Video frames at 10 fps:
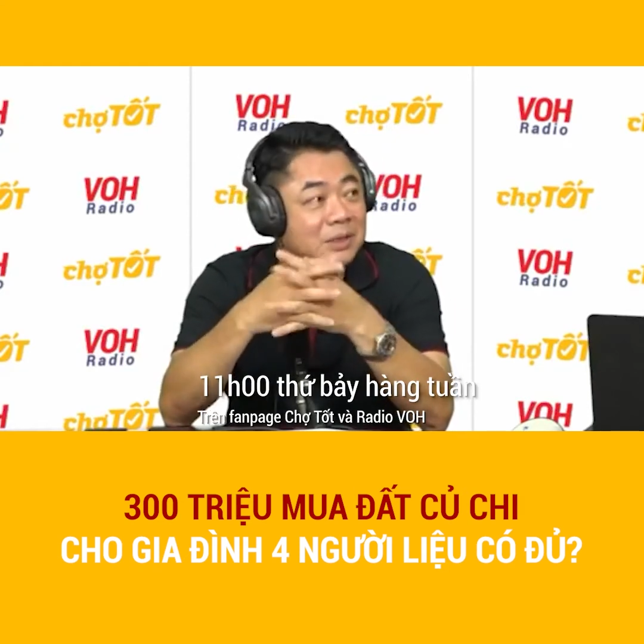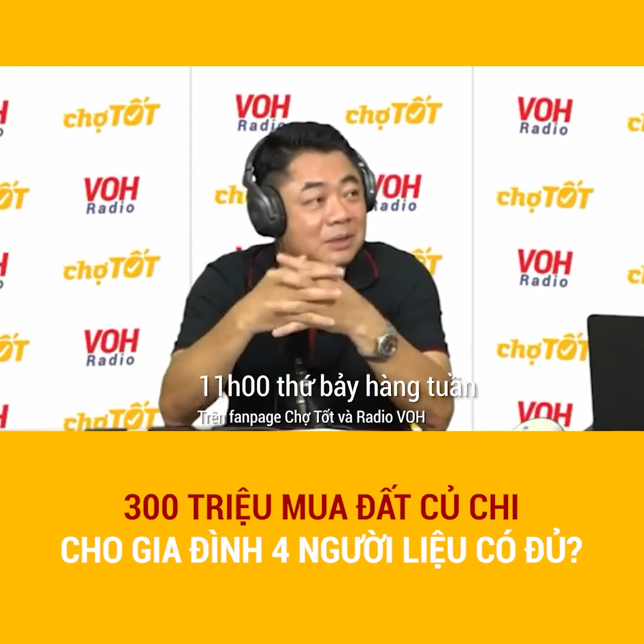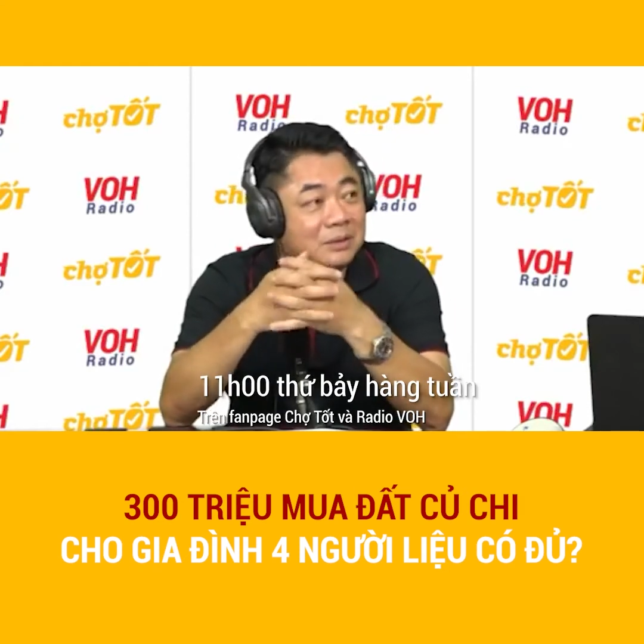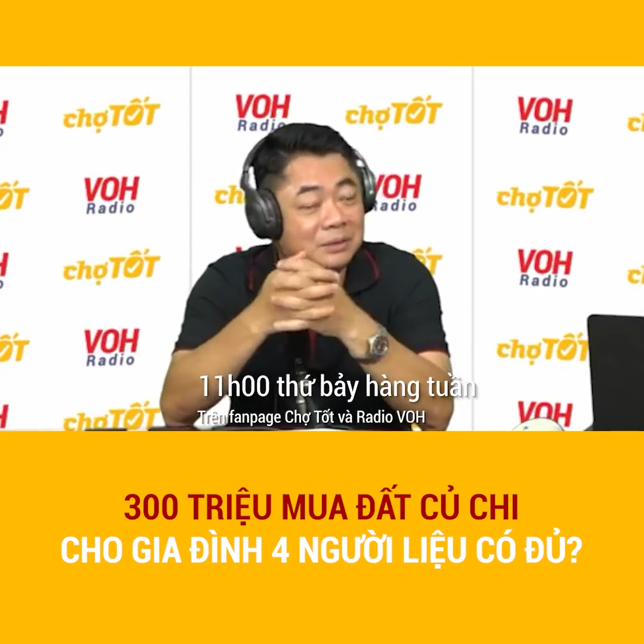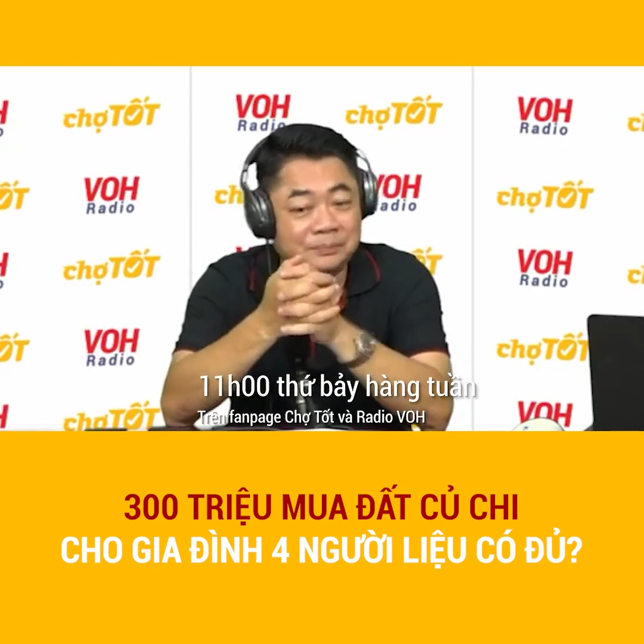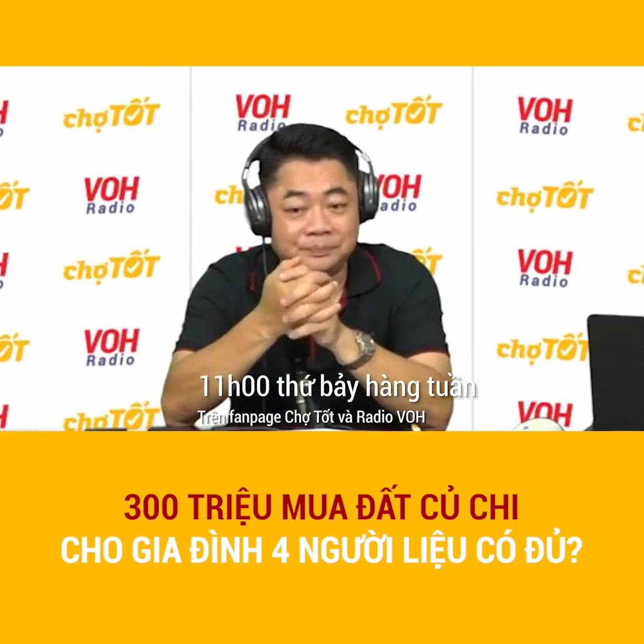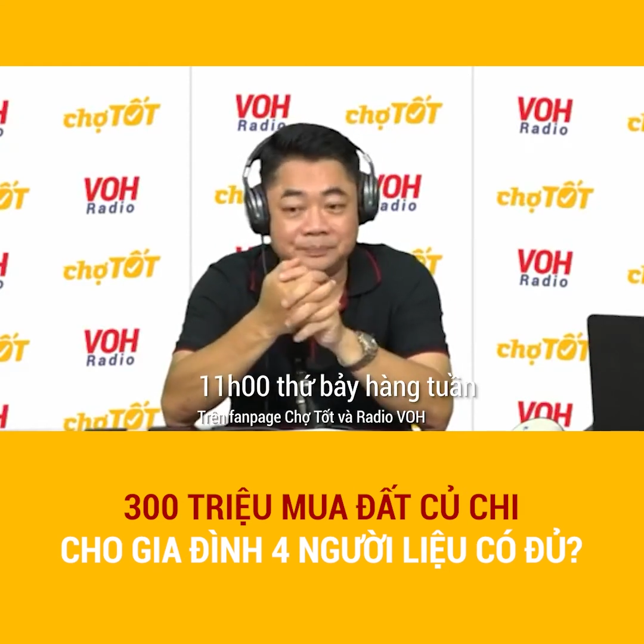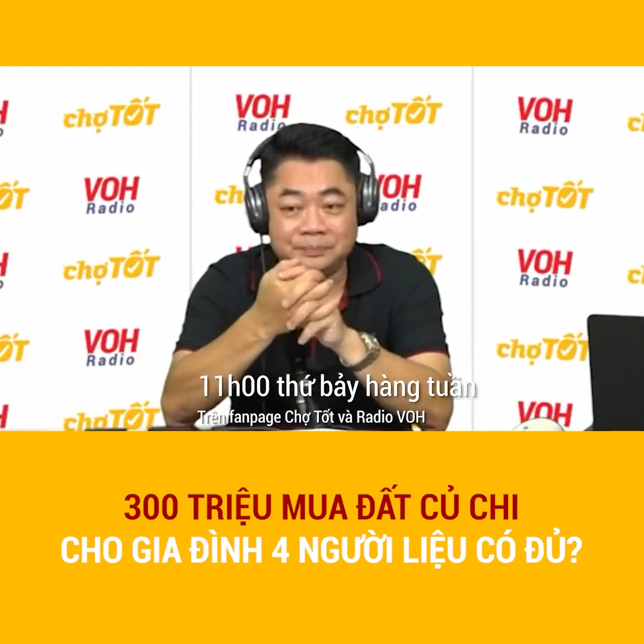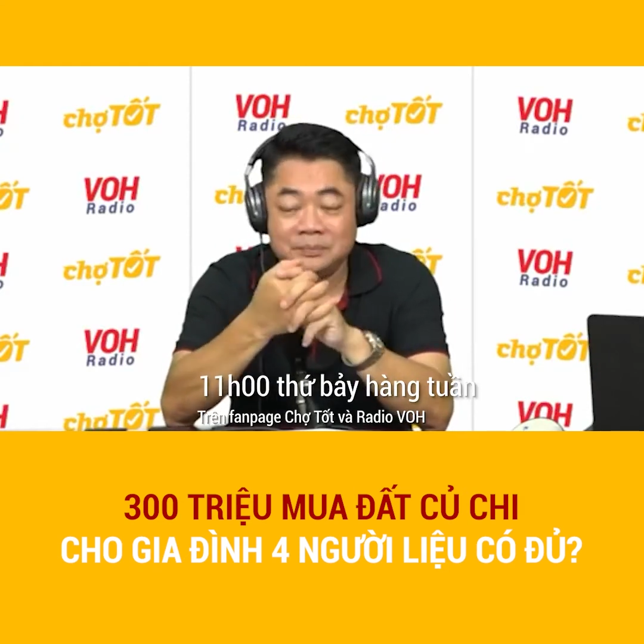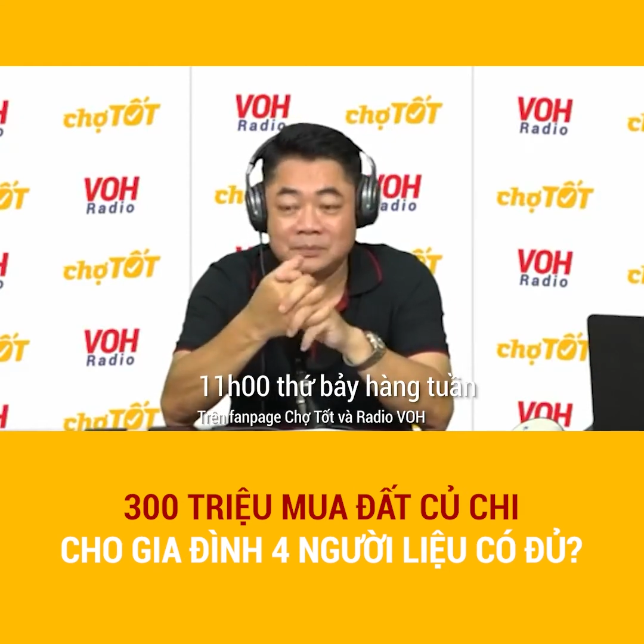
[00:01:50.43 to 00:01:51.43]
bây giờ
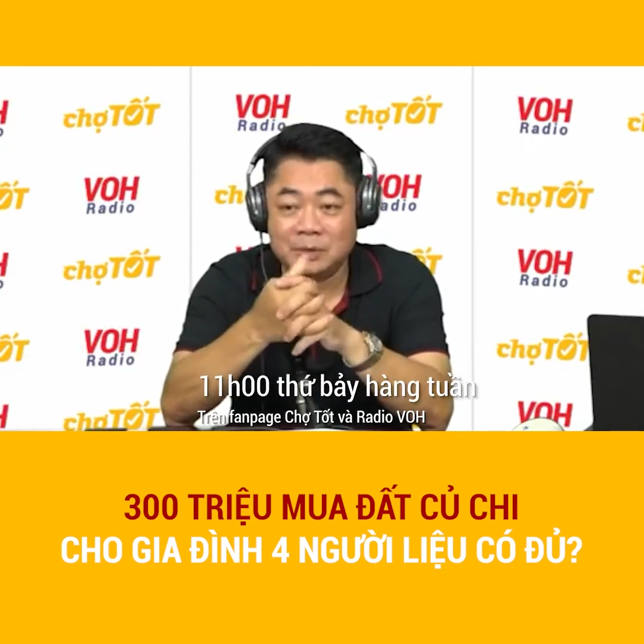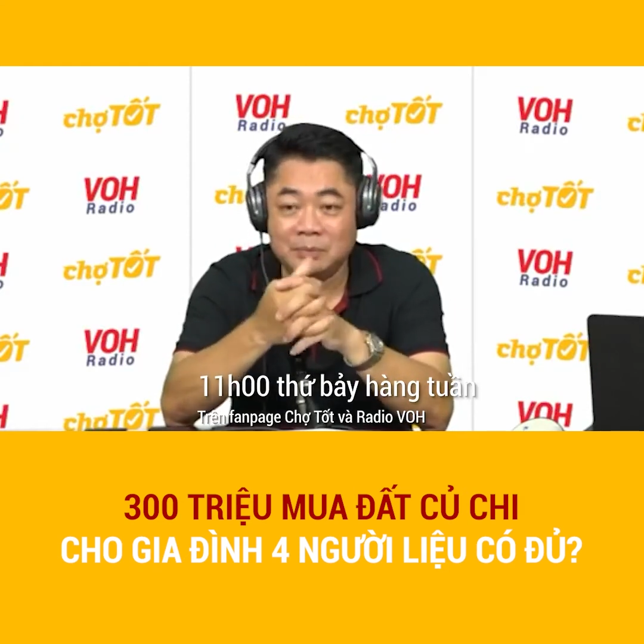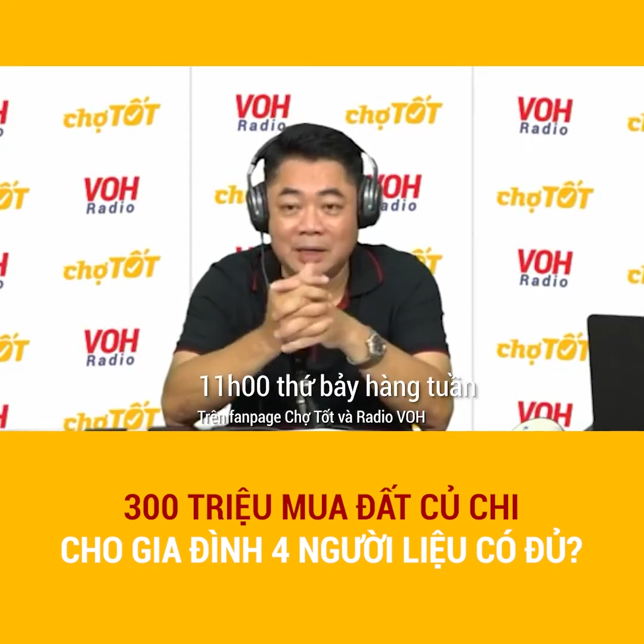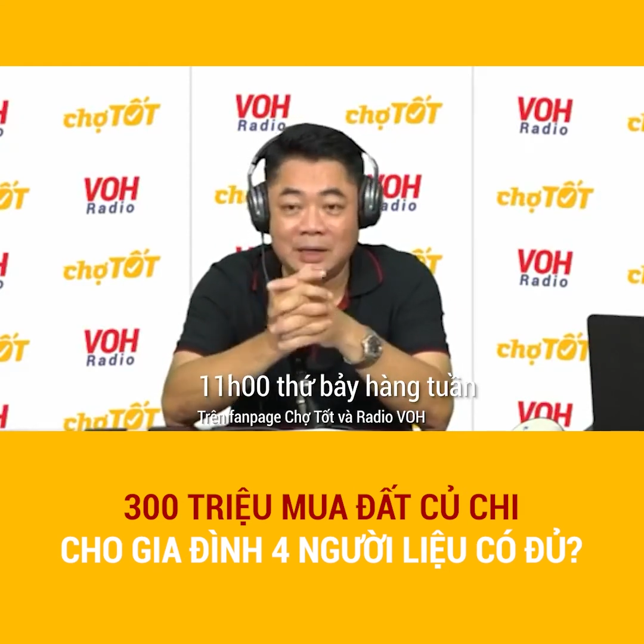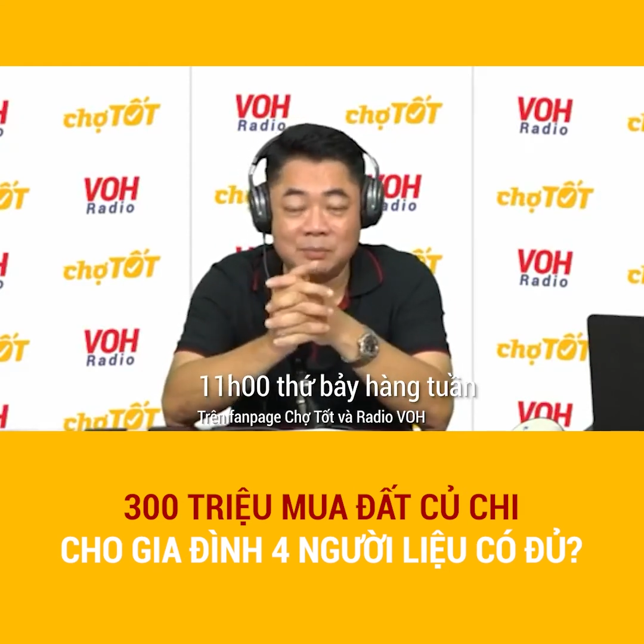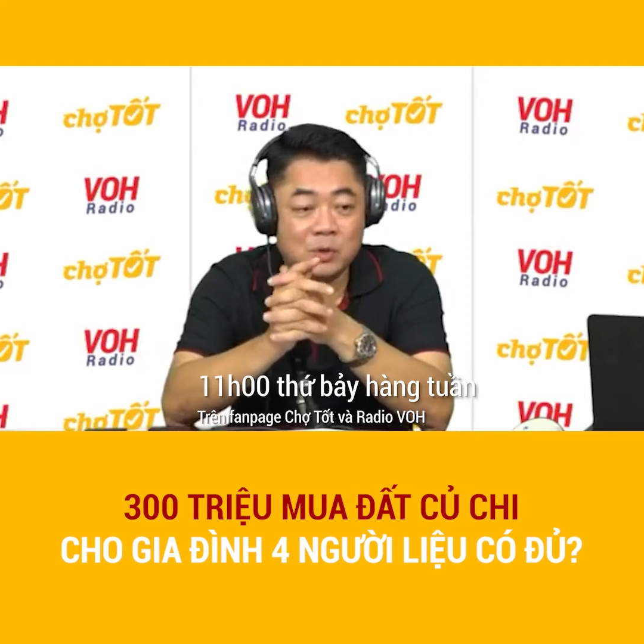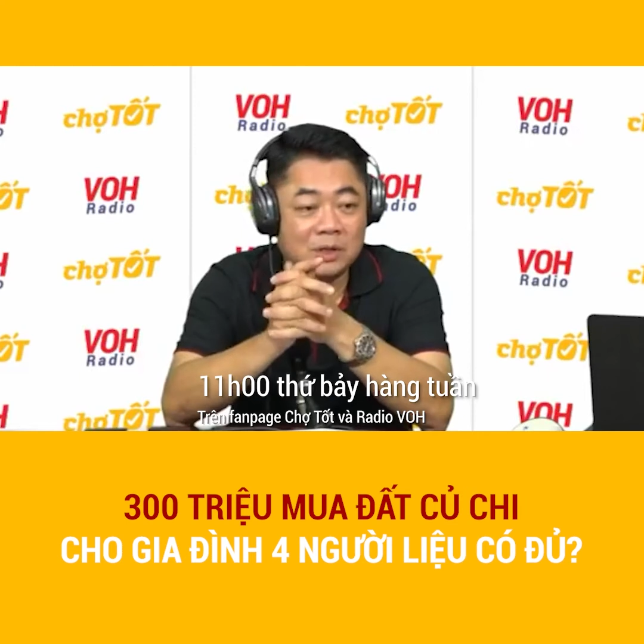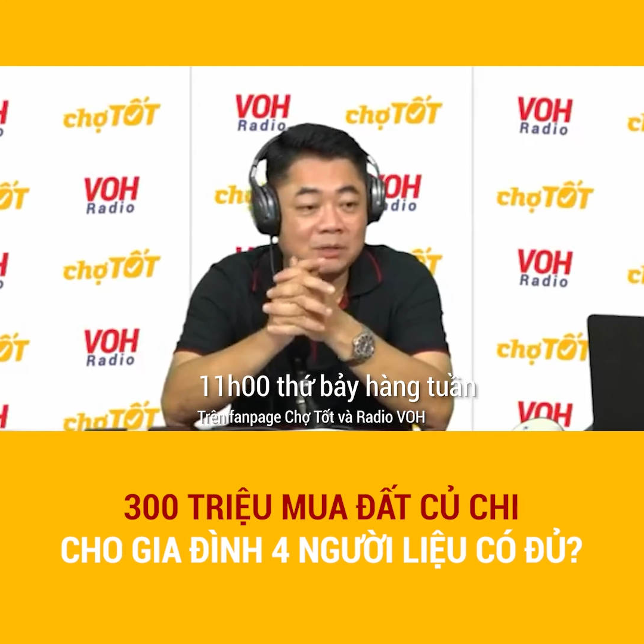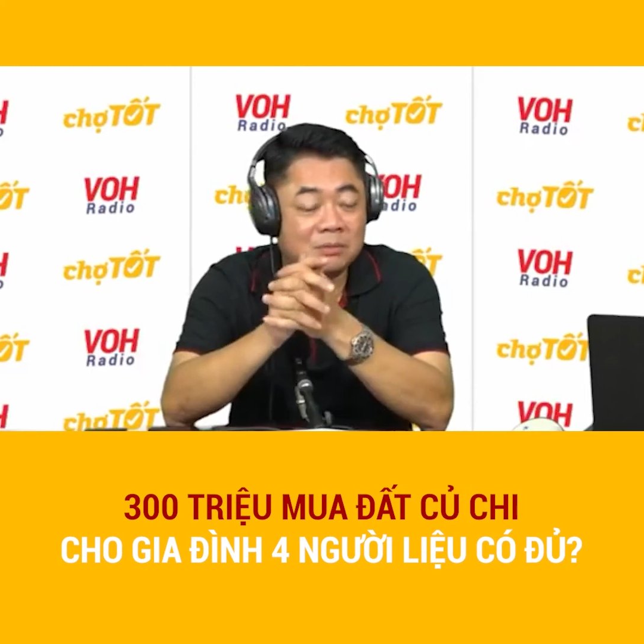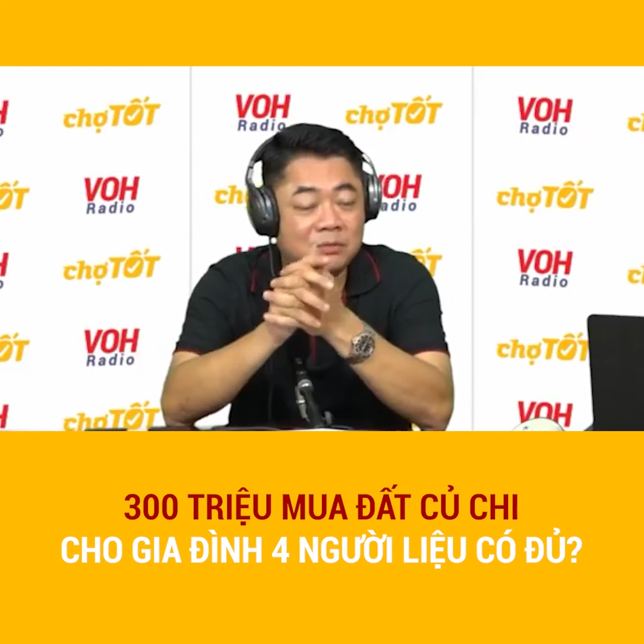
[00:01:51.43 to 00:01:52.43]
mà lại mua đất